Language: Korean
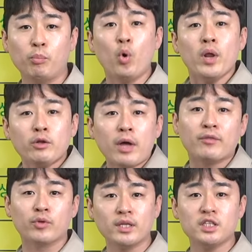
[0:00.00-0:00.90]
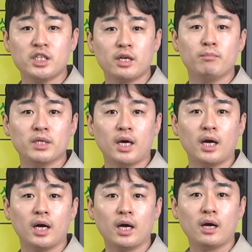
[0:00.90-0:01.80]
뭘 해도 안 되는
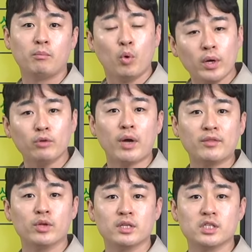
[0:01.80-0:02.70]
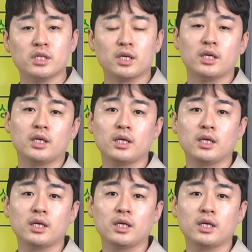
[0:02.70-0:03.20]
시기입니다. 뭘 해도 안 되는 시기.